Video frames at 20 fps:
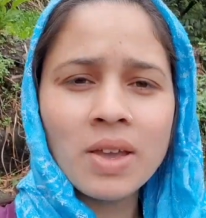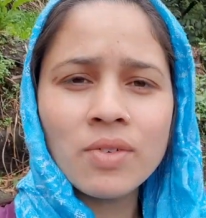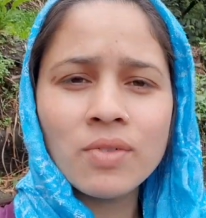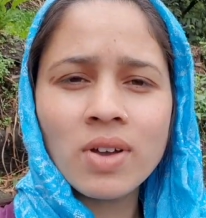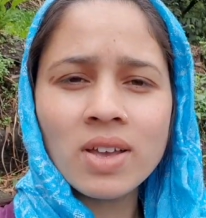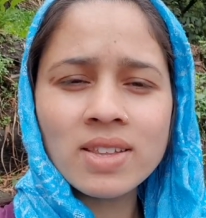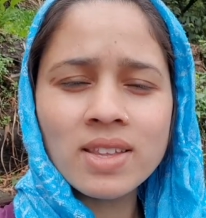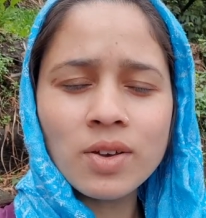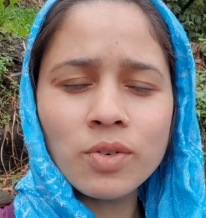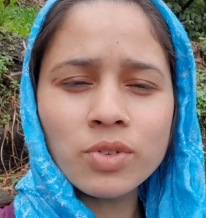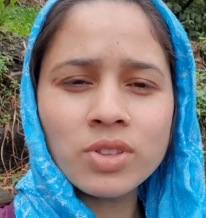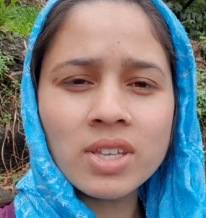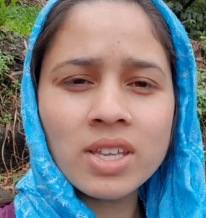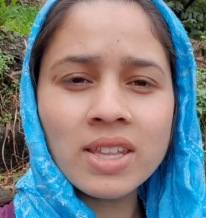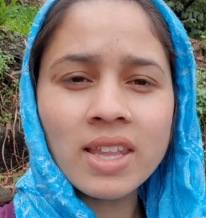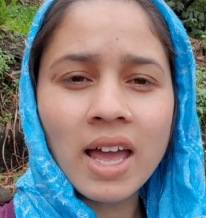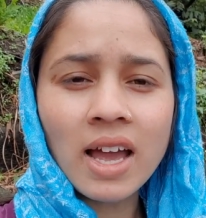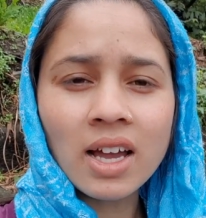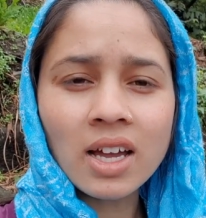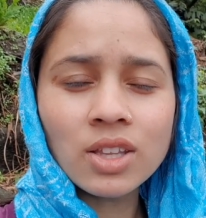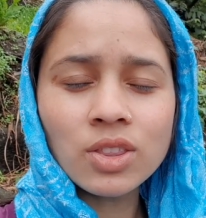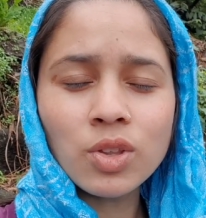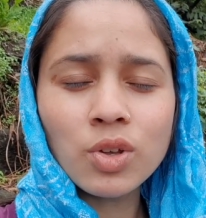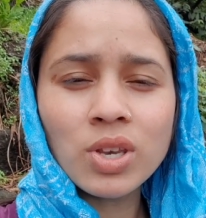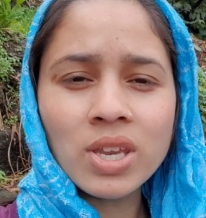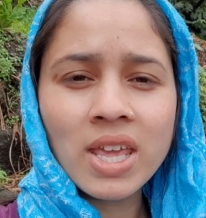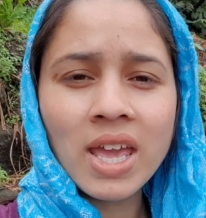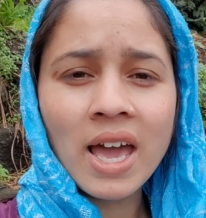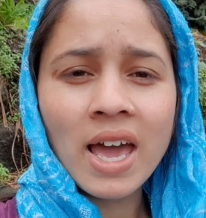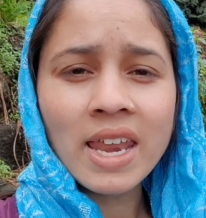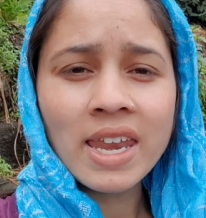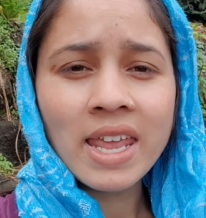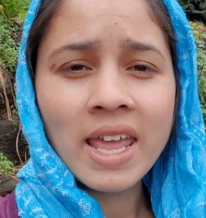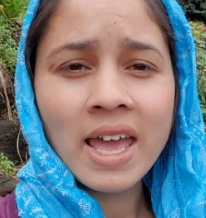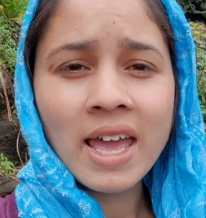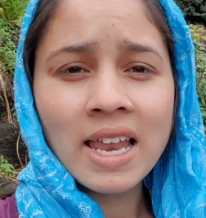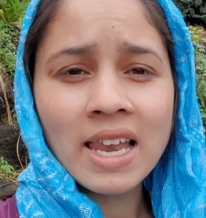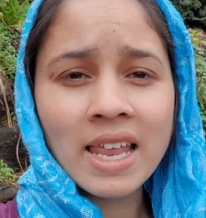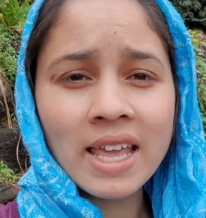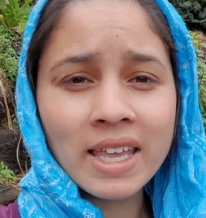वैसे उतनी ताकत तो नहीं आ रही
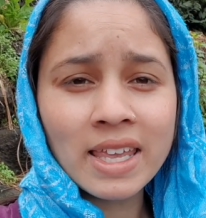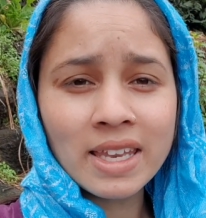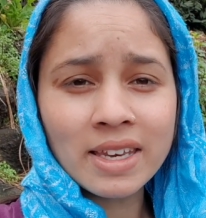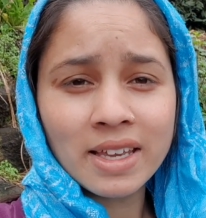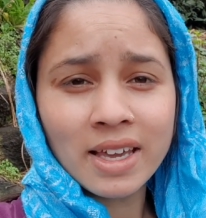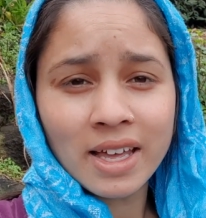है लेकिन